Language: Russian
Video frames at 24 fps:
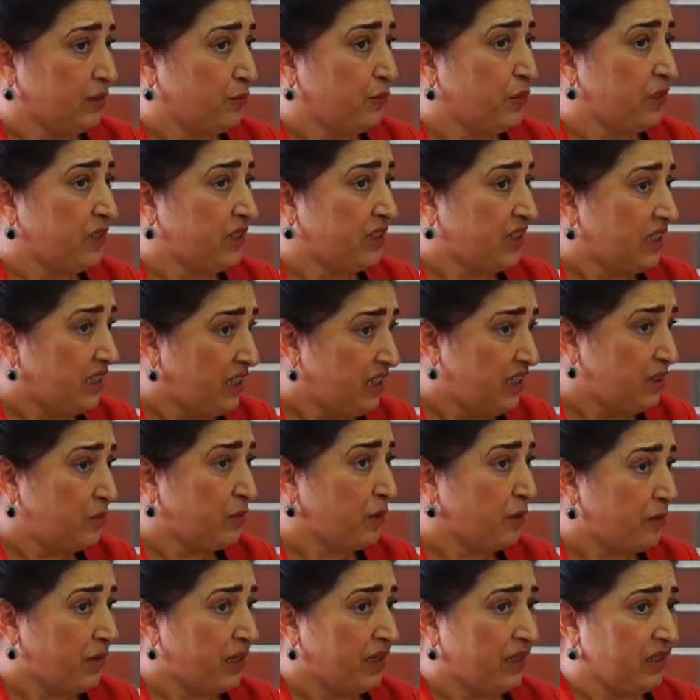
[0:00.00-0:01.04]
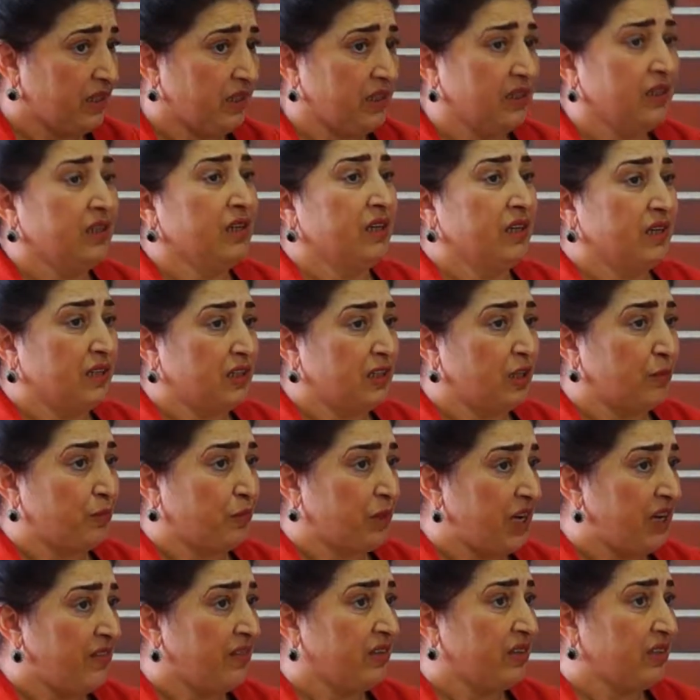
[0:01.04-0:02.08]
специалист по магии
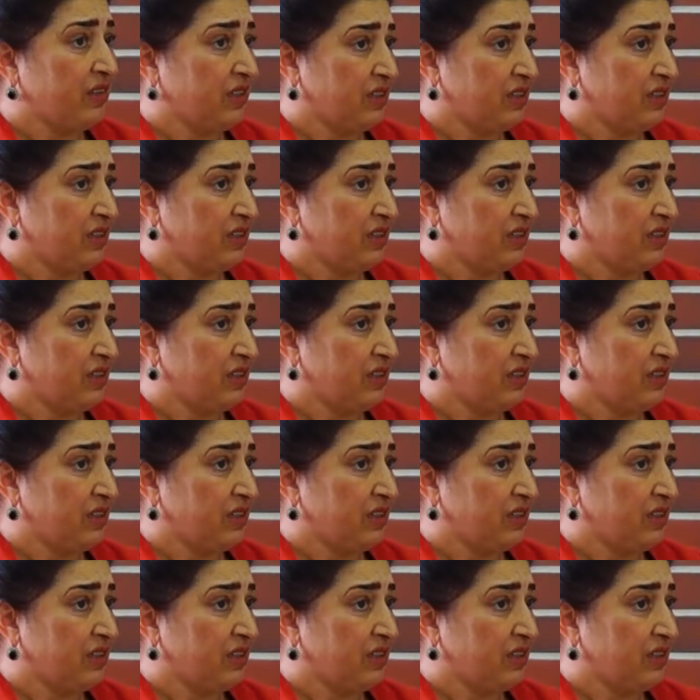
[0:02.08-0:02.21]
направил